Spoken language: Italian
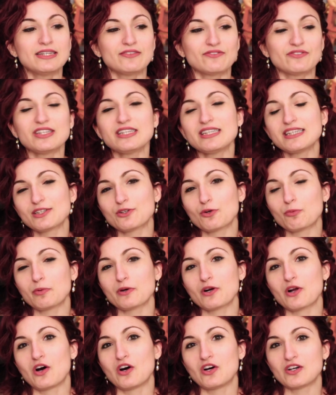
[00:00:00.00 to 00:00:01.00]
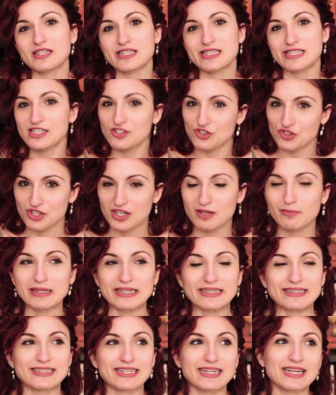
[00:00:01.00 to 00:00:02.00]
vi dico però
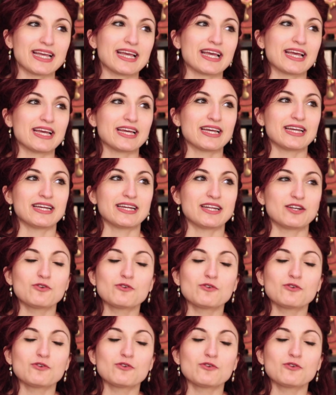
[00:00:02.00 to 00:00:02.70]
sinceramente che eh,